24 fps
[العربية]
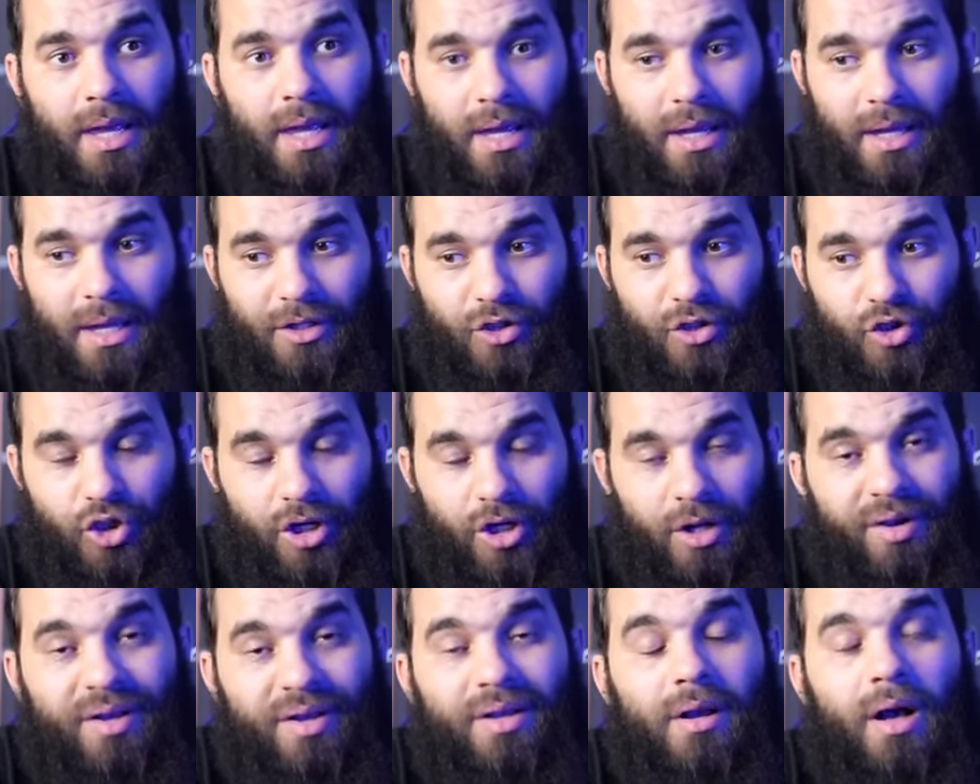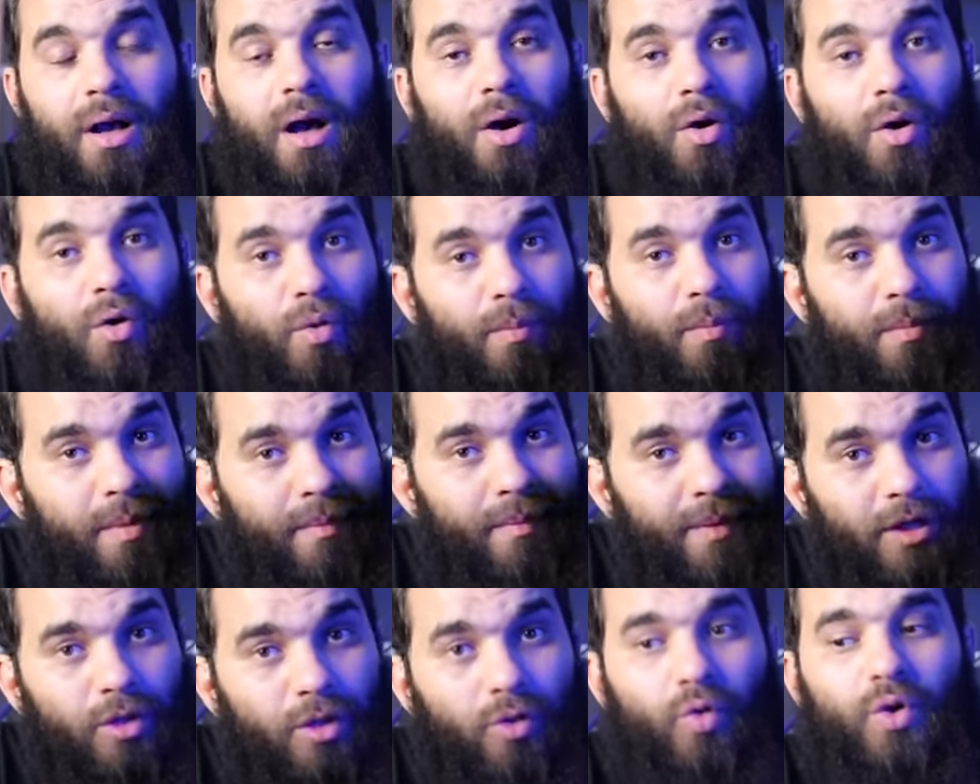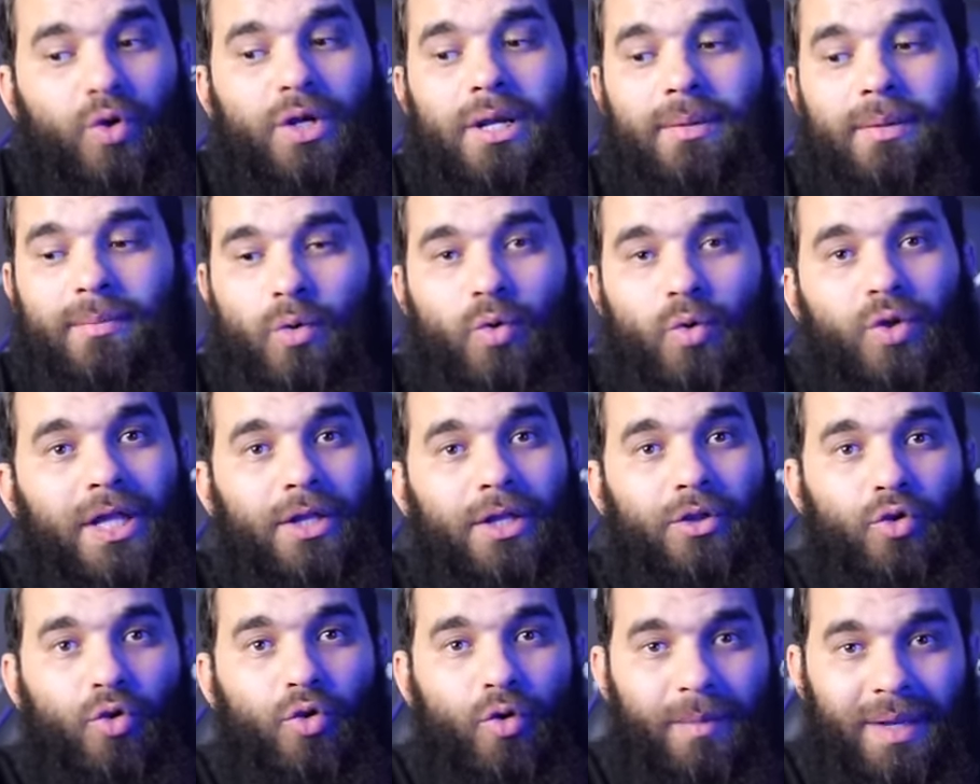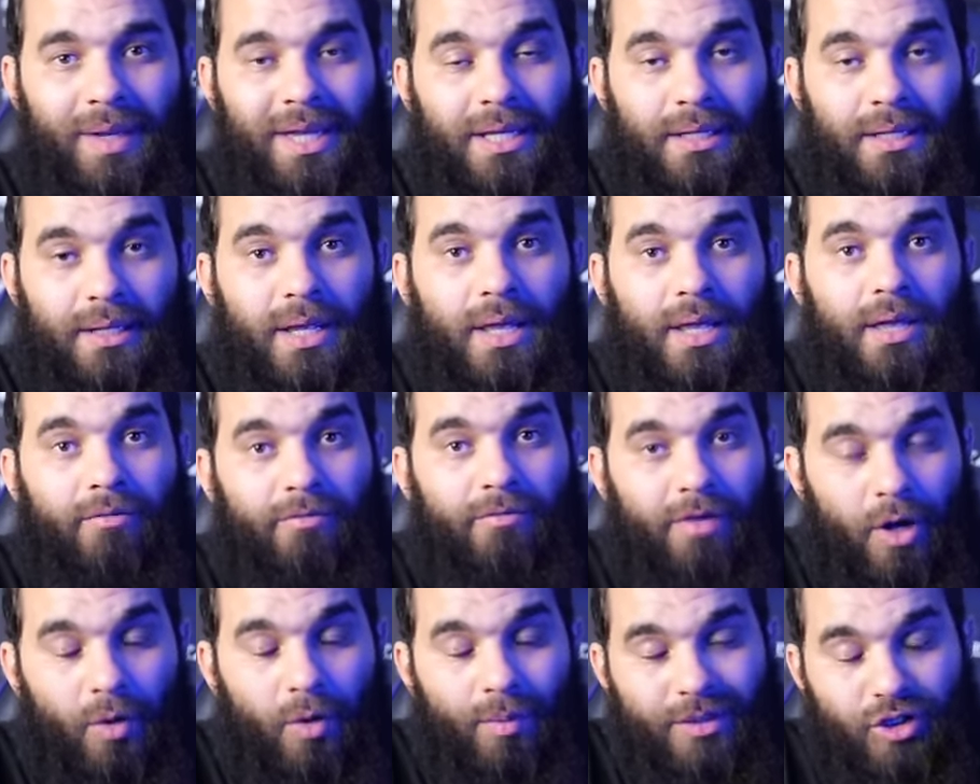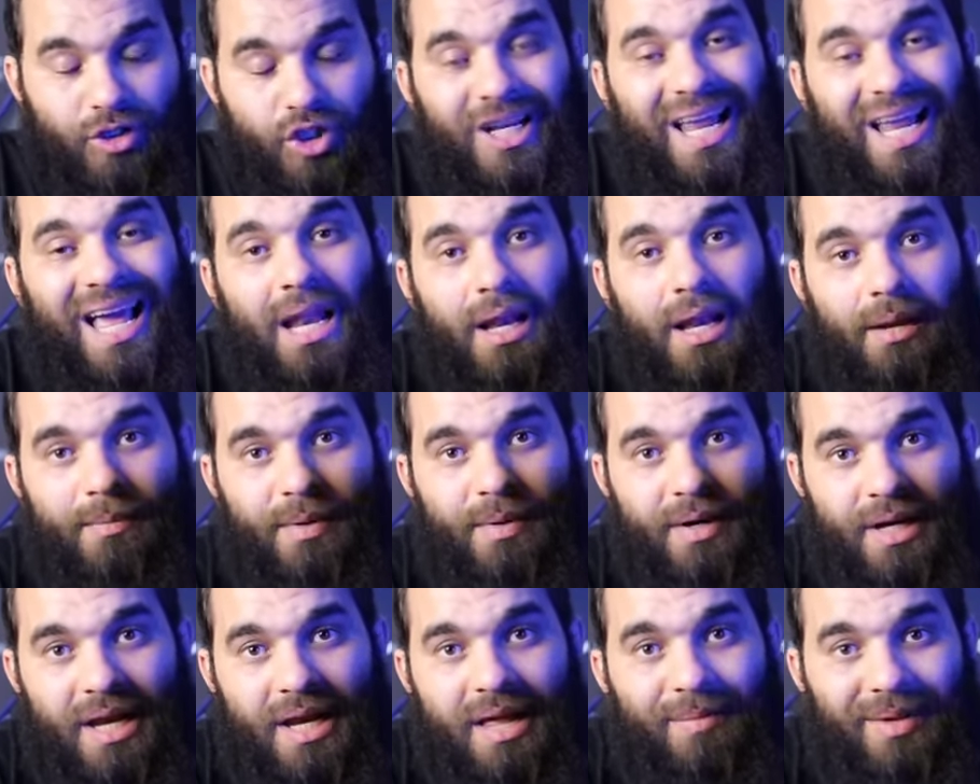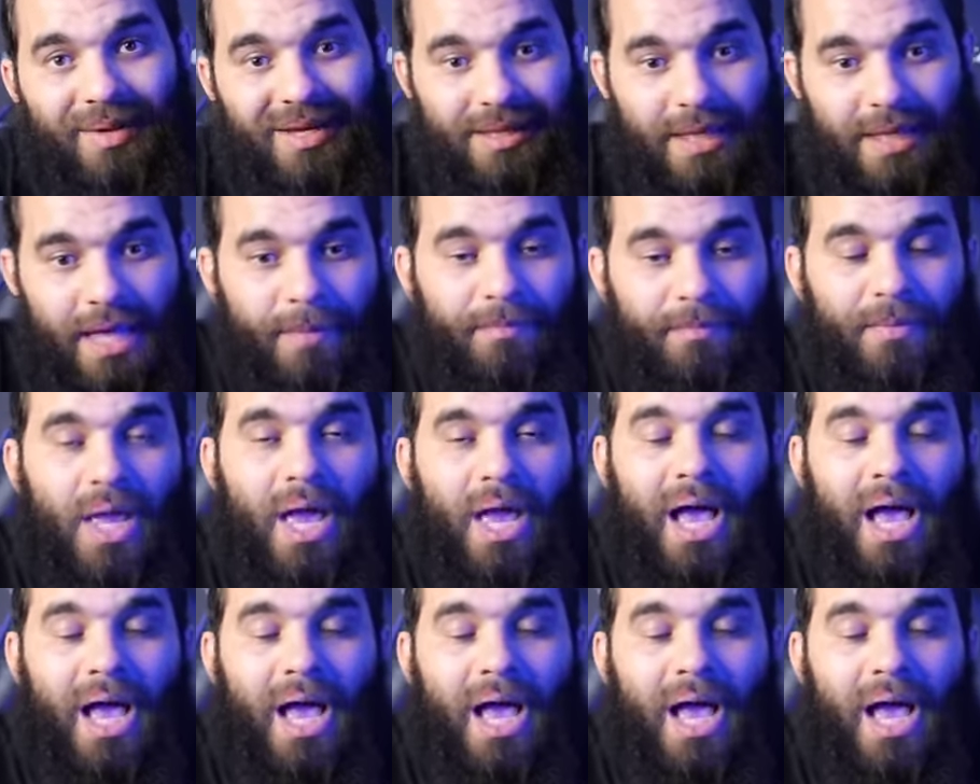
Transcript: آه، الشقيقه ربما ان يكون اللي موجود عندكم عين فلو مشينا على البرنامج ده